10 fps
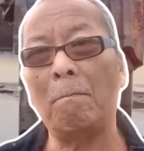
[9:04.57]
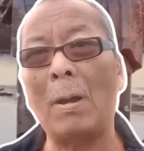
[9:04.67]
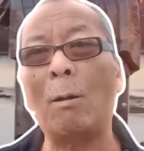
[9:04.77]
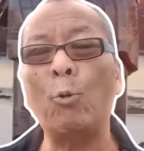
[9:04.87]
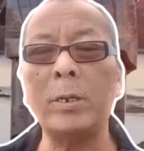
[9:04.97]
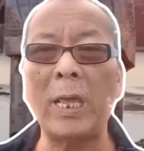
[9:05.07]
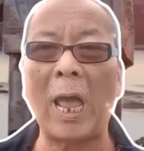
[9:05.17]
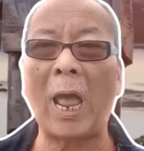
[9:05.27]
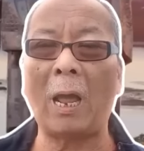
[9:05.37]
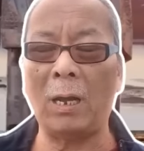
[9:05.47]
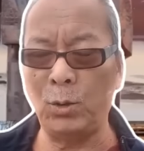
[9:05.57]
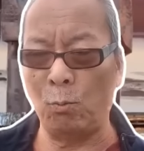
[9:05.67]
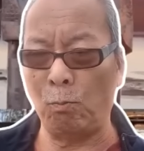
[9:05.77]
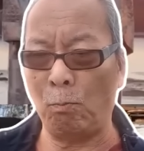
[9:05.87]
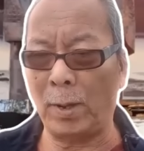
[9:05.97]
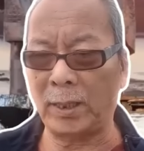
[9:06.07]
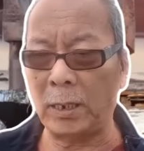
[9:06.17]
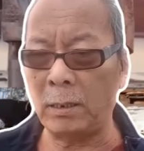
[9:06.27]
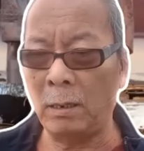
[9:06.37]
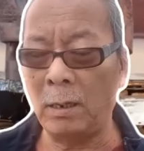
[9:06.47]
ba quốc gia ở vùng
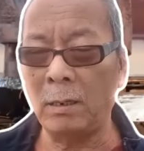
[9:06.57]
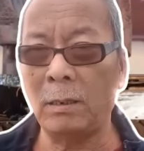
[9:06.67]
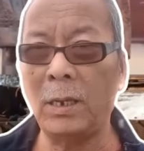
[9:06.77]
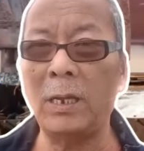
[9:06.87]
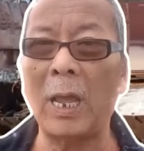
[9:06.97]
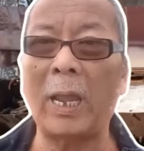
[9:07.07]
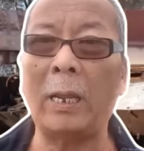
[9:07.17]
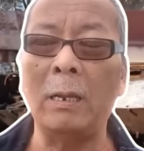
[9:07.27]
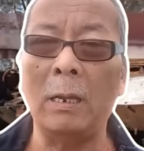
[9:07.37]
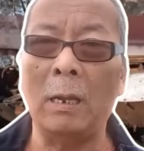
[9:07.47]
Baltic vì vậy,